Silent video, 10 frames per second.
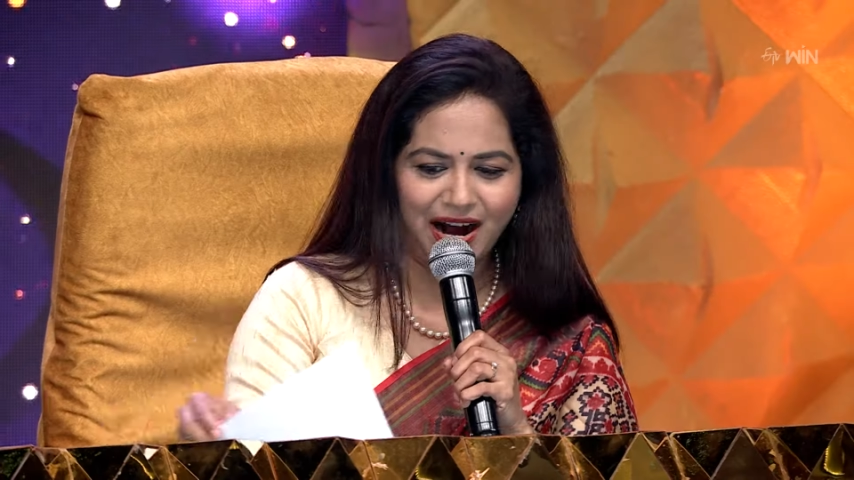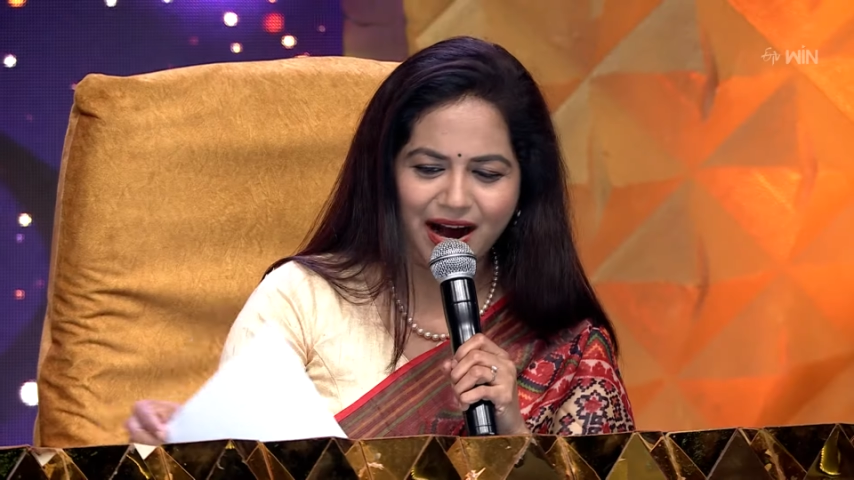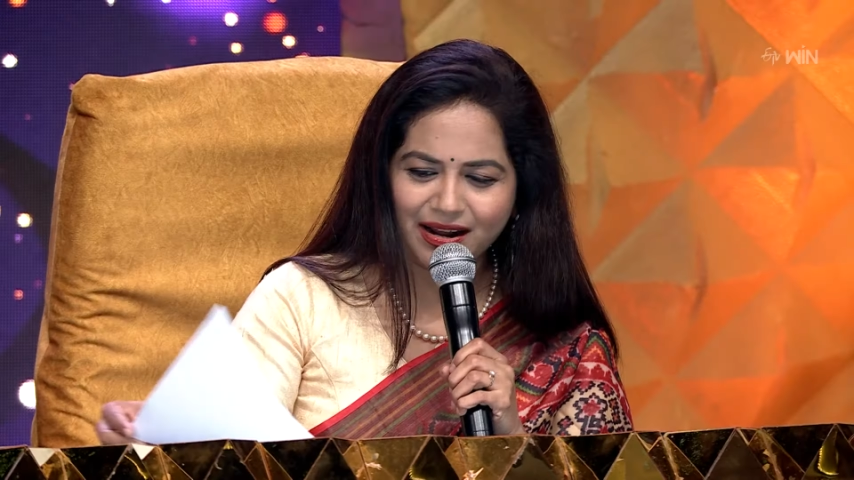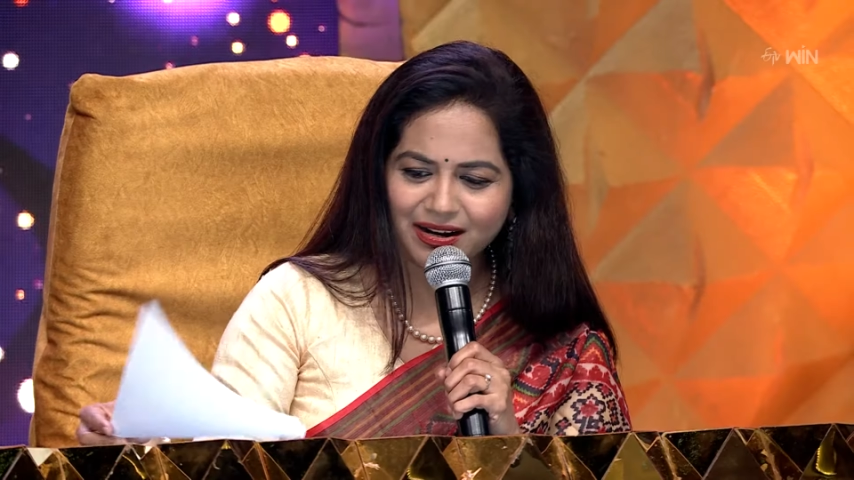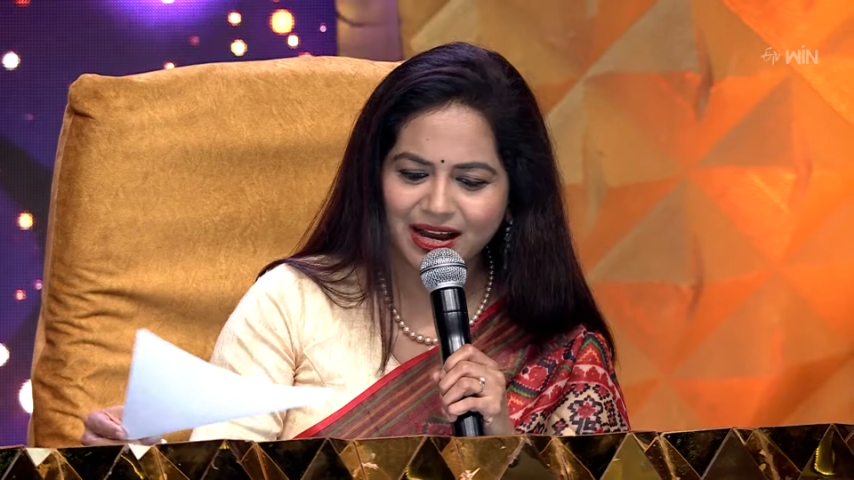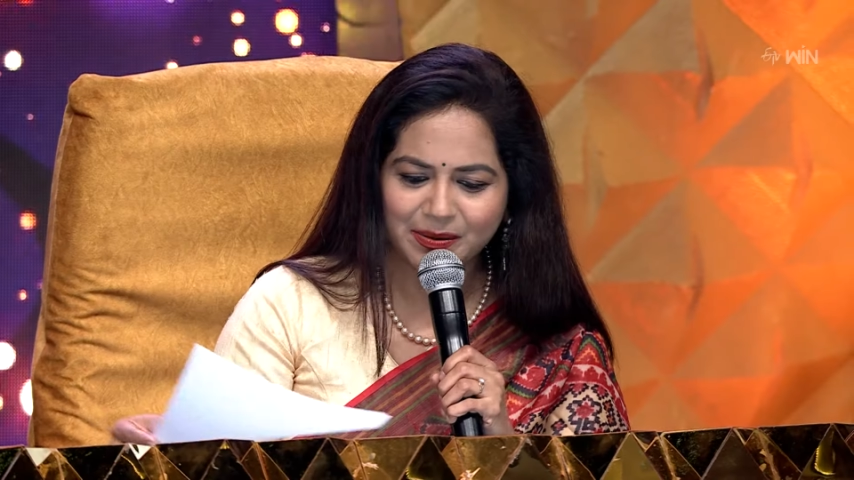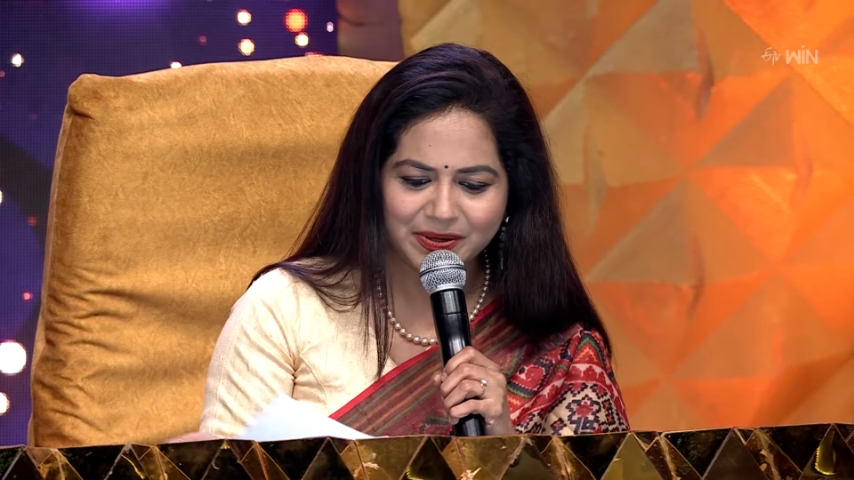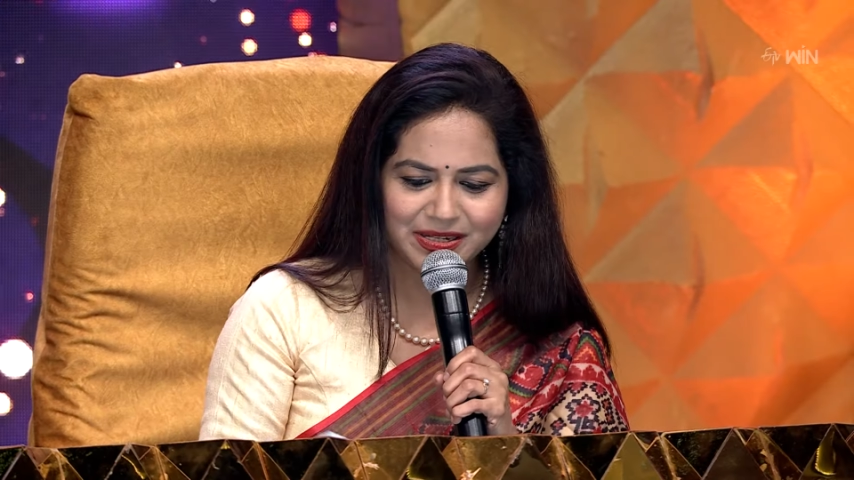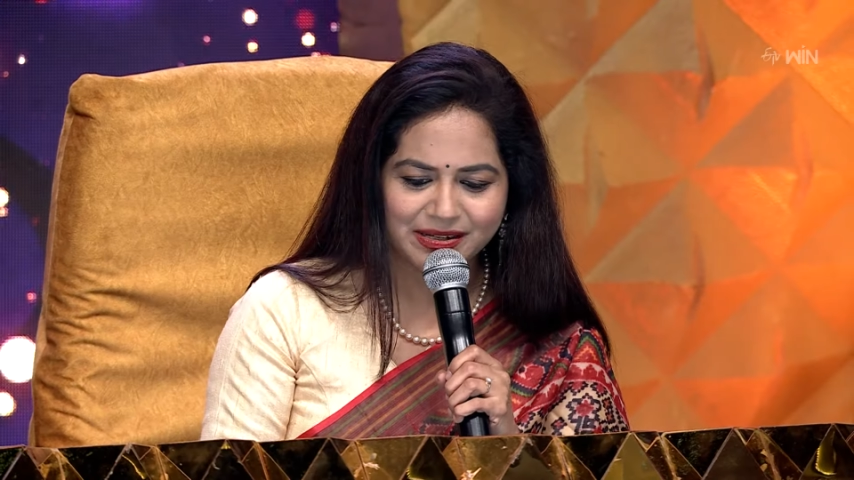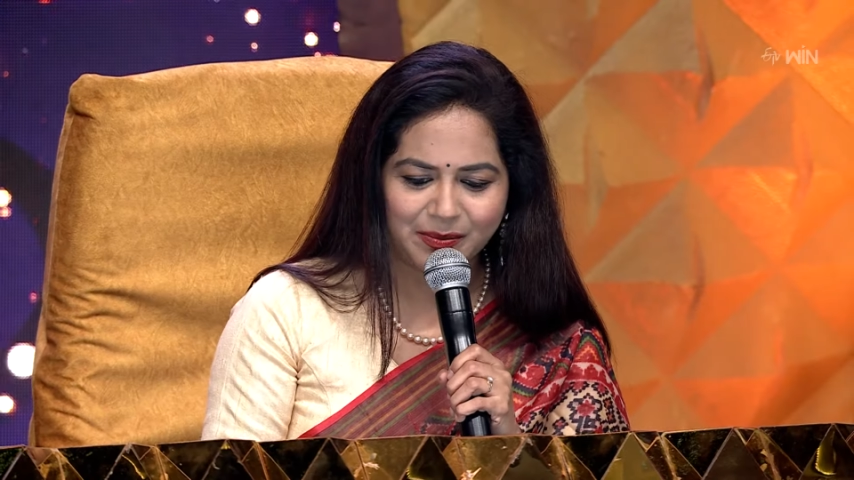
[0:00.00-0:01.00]
భారంగా
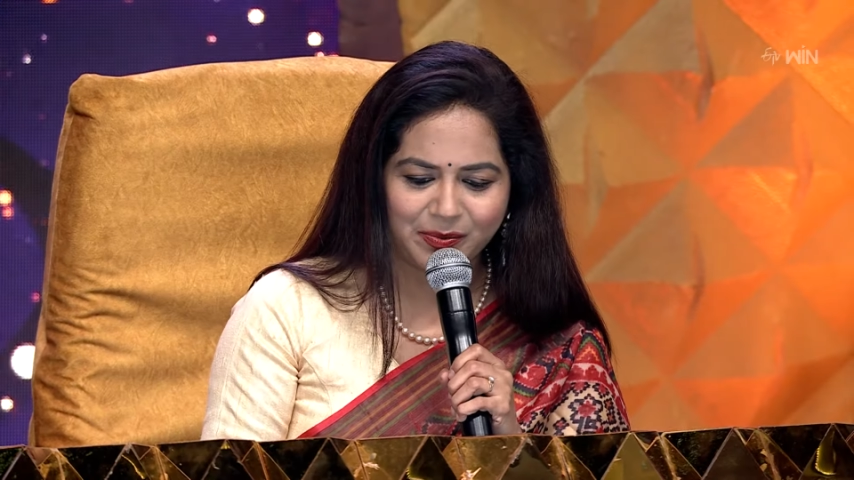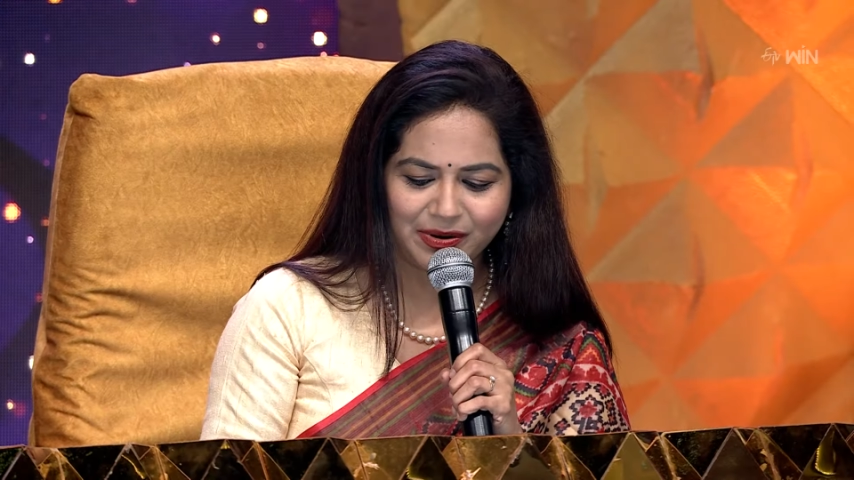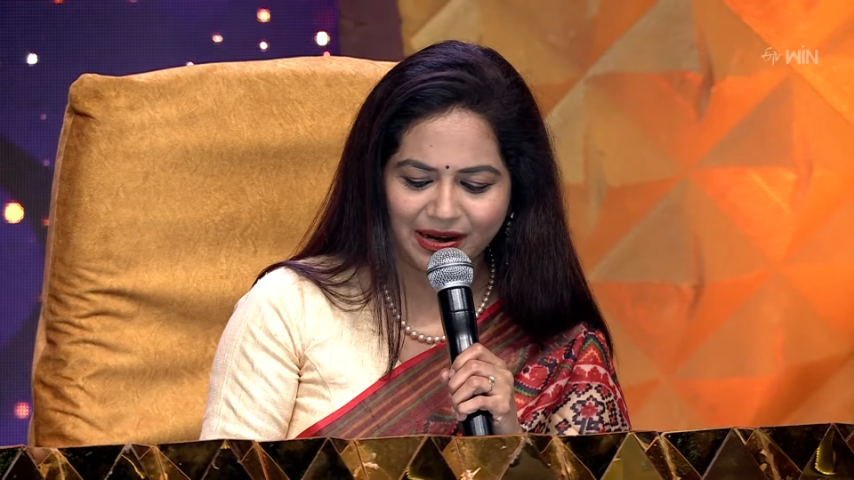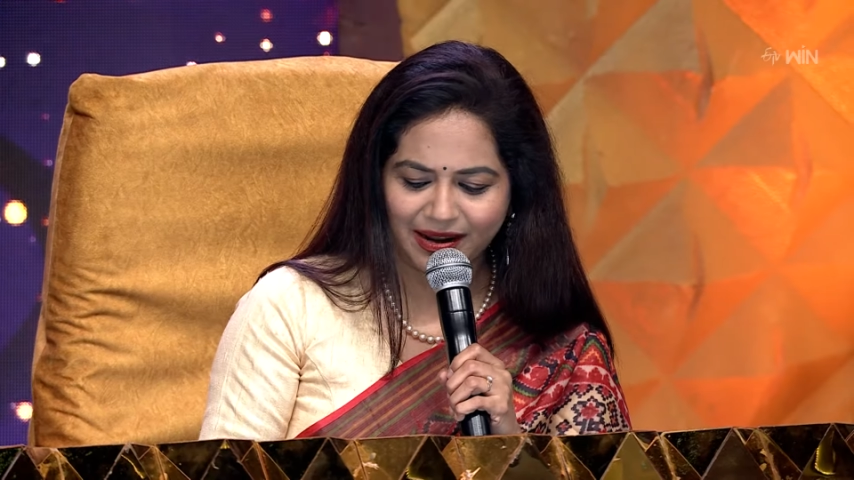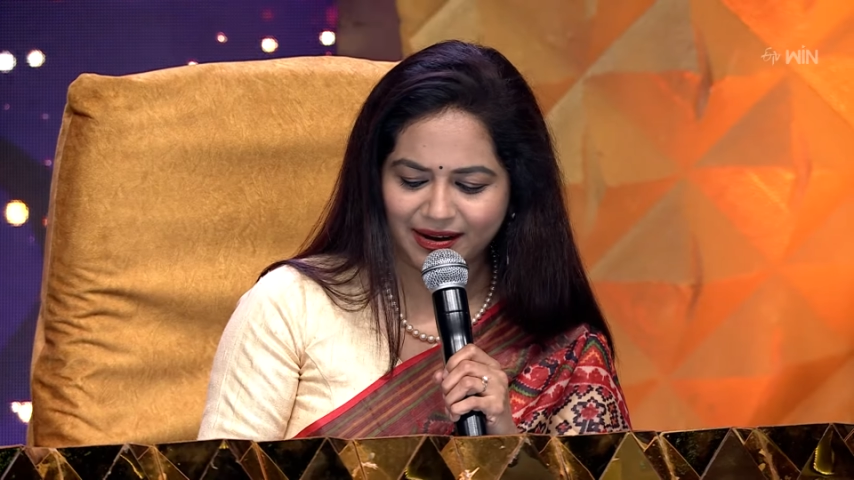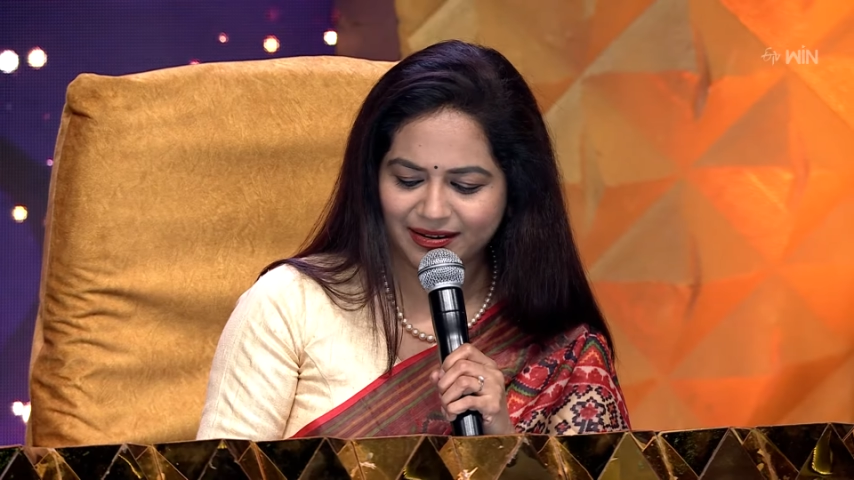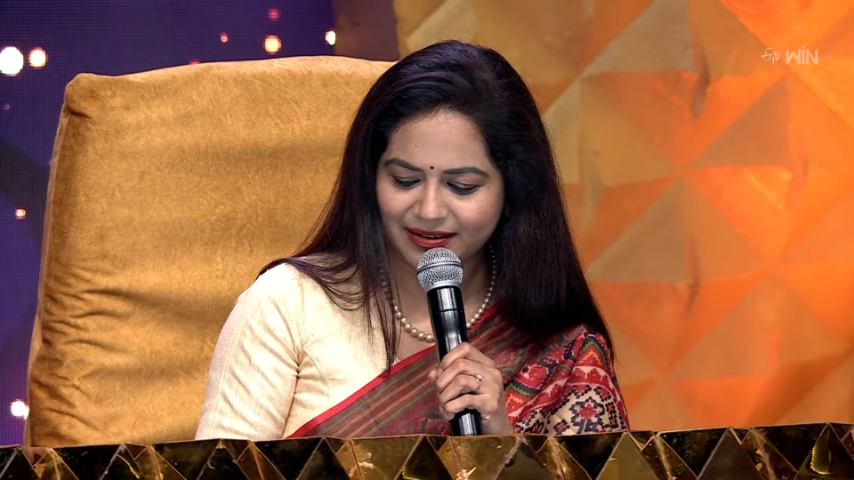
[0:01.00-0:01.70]
అనిపించినప్పుడల్లా